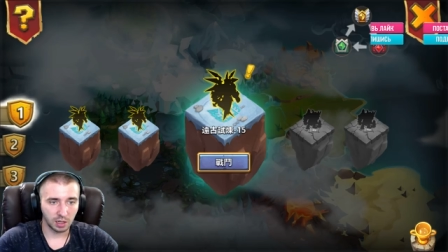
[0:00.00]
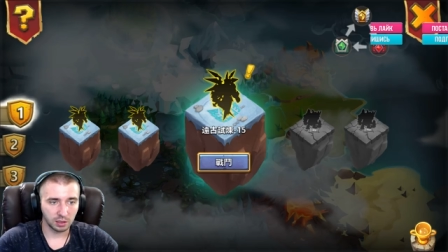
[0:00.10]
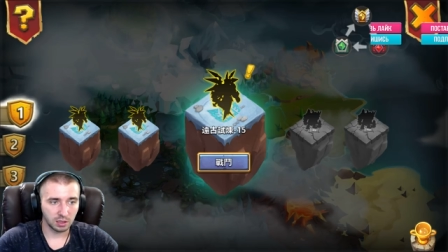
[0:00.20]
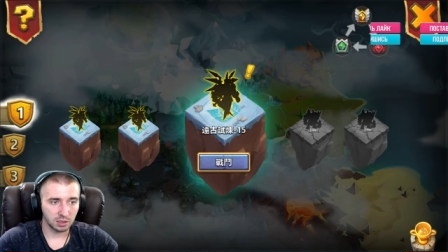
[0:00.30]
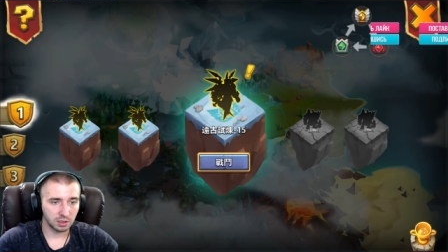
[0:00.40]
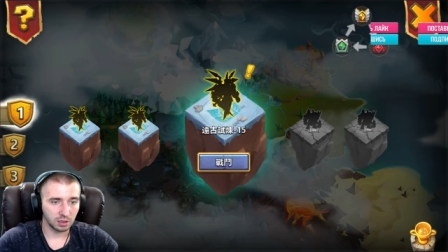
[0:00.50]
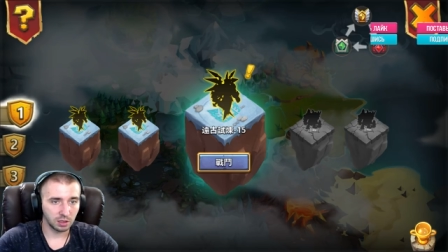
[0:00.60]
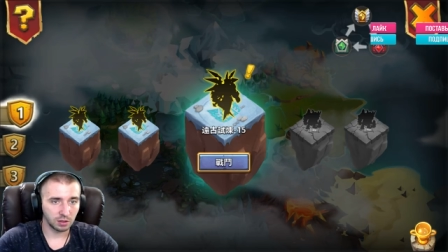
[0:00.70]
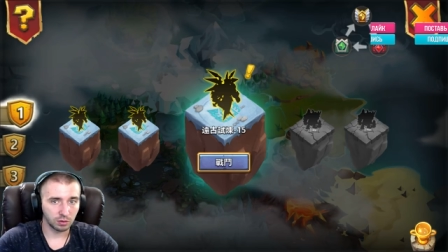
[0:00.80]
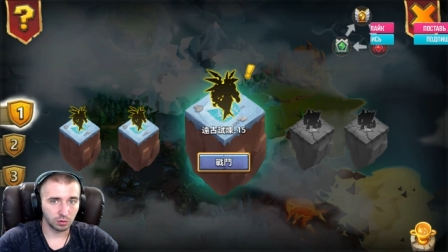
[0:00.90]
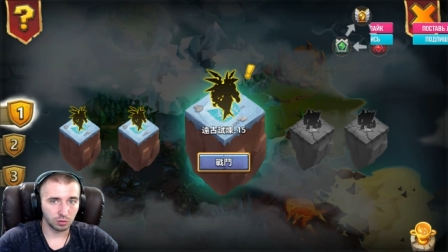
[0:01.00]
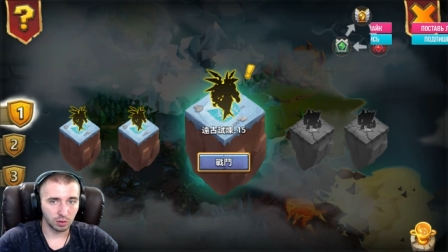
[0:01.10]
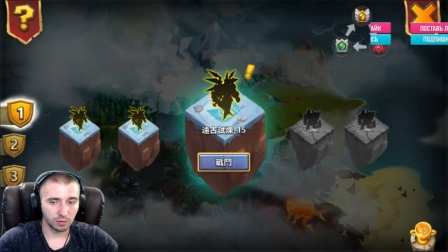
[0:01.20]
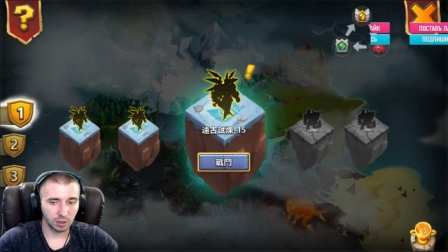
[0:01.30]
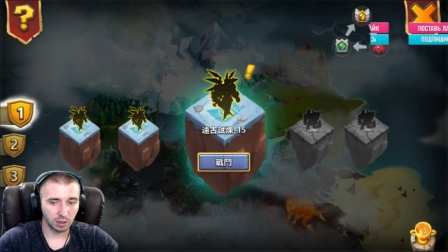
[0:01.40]
есть такие вот
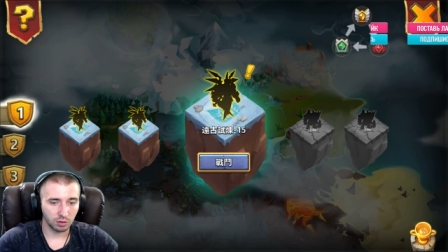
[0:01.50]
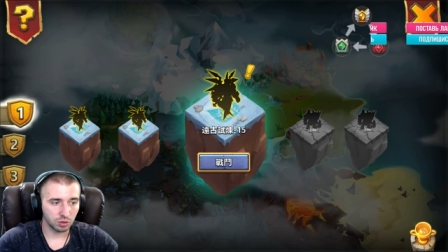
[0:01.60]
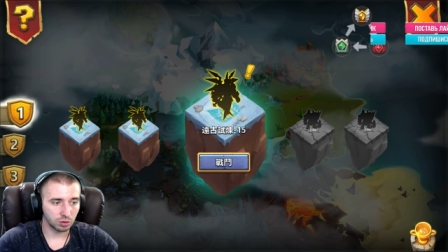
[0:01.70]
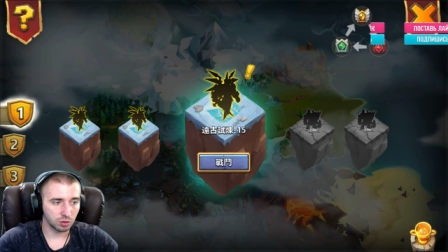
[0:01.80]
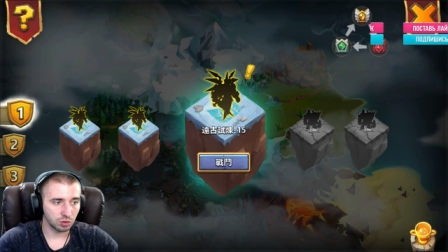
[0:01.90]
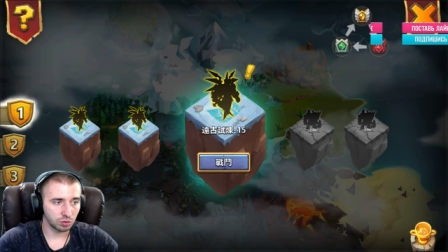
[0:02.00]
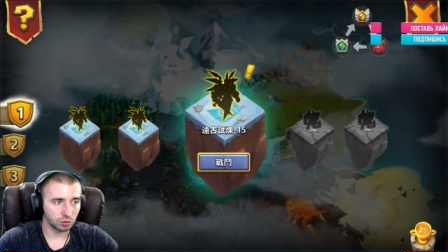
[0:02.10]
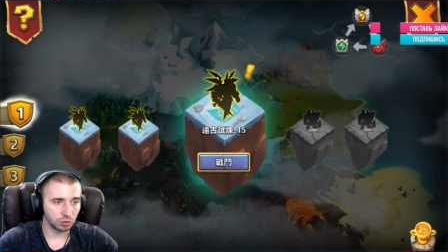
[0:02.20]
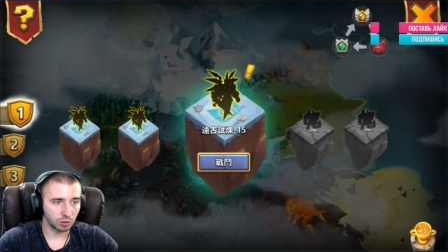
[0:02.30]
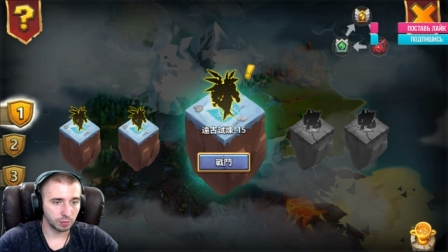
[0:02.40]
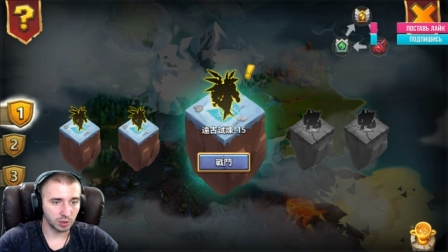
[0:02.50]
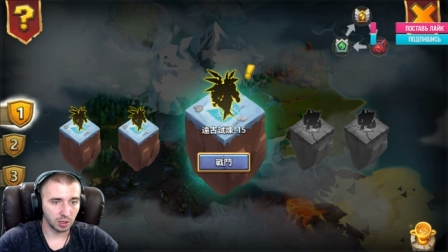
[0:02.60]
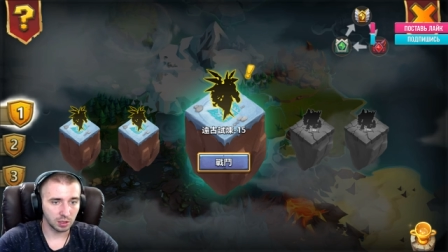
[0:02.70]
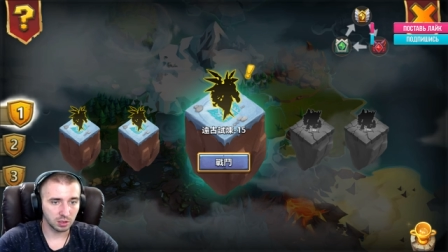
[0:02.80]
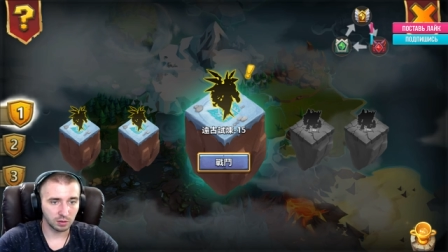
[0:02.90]
уровни, я уже дошел до
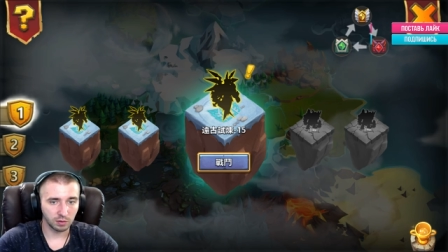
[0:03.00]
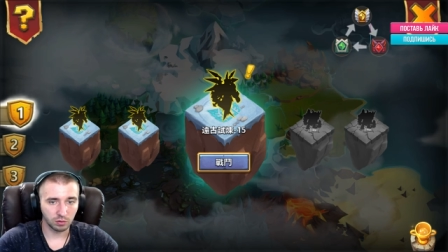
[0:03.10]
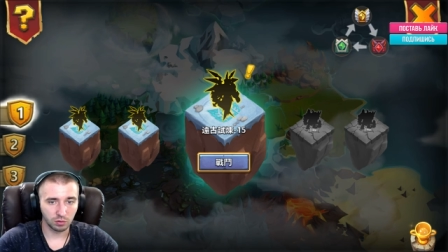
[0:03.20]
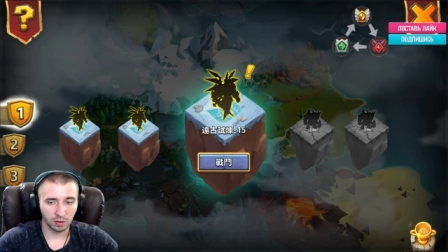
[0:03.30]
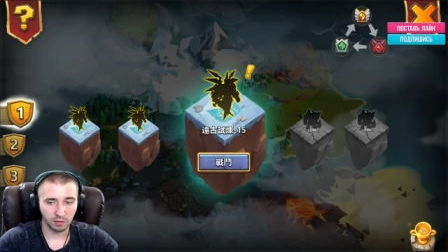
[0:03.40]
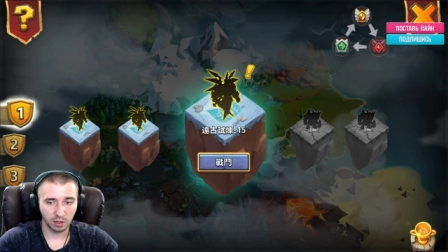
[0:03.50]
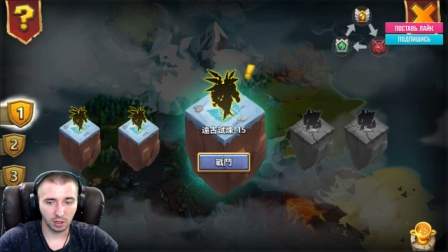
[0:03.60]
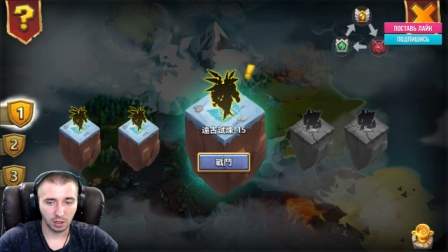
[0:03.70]
15 уровня,